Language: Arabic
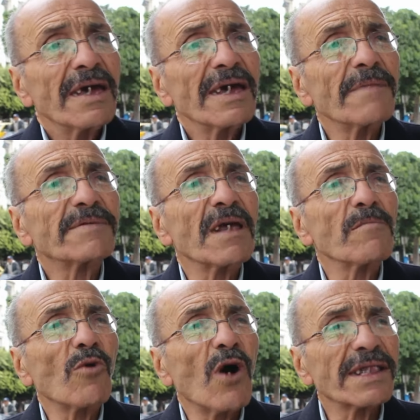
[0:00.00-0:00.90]
يا بتي
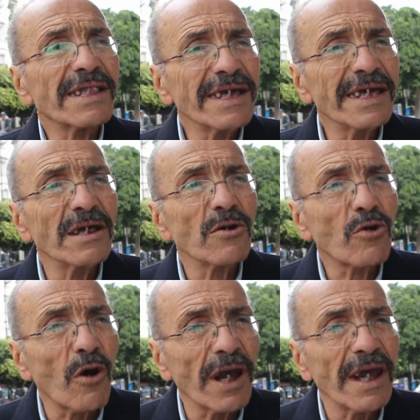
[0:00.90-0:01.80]
المواطنين
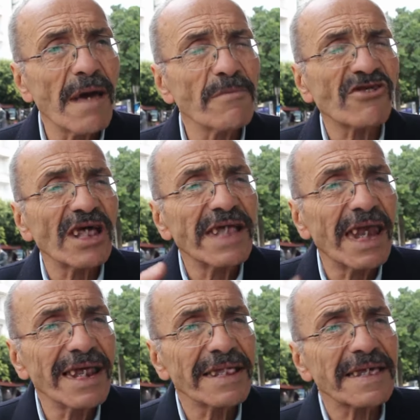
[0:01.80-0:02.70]
كلنا مش
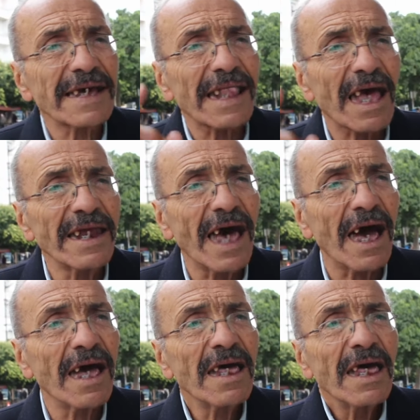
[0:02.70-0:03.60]
دالين سكت
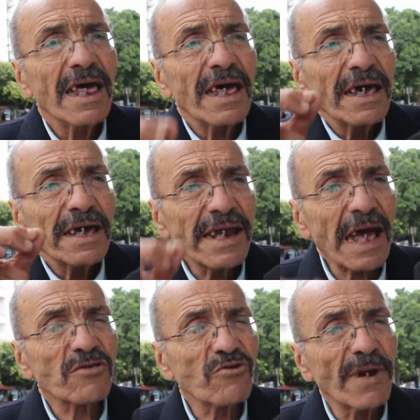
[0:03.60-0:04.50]
القناعه
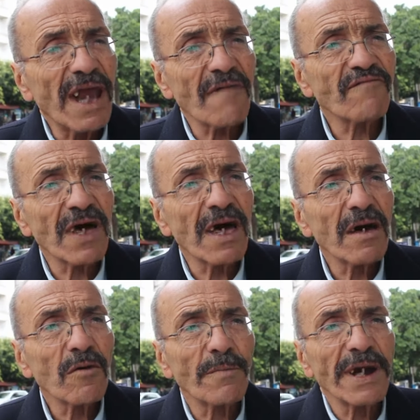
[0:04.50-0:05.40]
ينقصوا من اللهفه
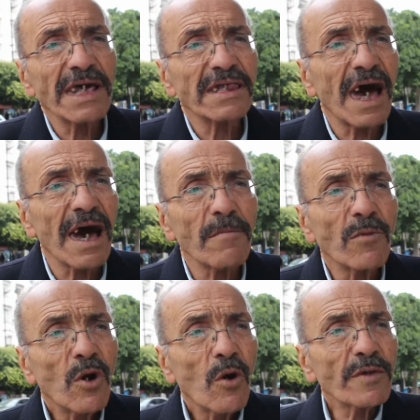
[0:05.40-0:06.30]
بالنظام
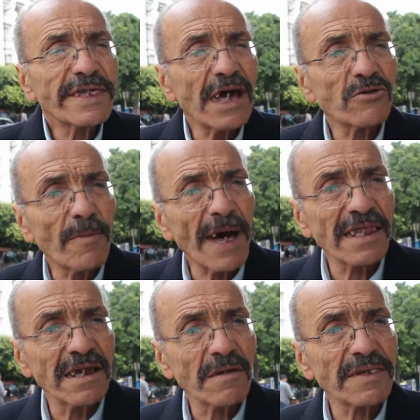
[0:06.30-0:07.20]
ونساعدوا
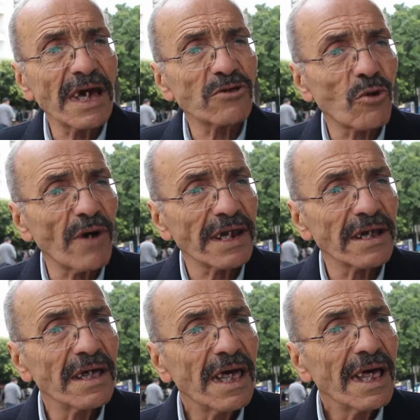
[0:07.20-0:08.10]
بعضنا نساعدوا رواحنا
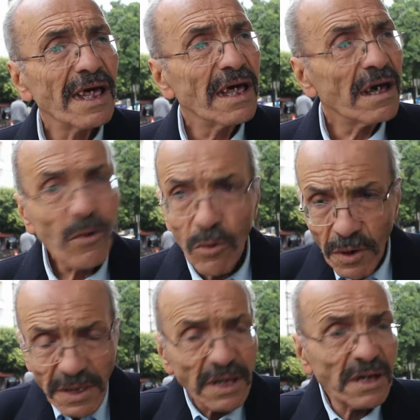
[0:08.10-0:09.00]

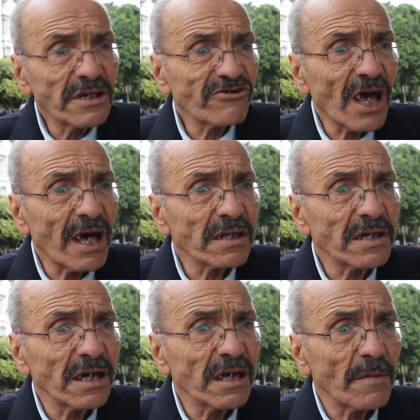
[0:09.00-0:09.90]
وي ديجا
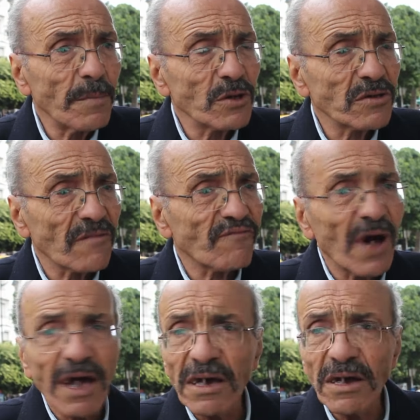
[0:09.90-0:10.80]
دي بليزيور
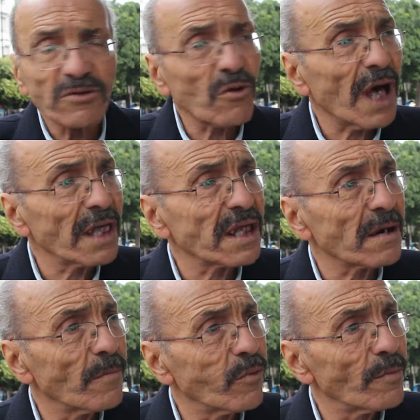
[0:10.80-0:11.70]
فوا توقع
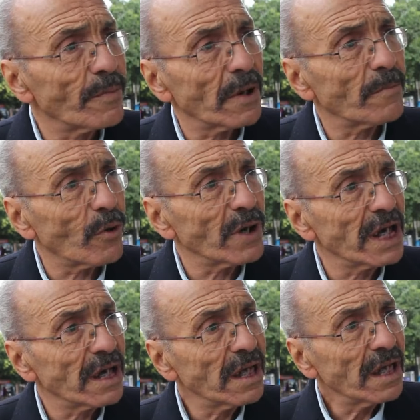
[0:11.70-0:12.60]
ضرب بونيه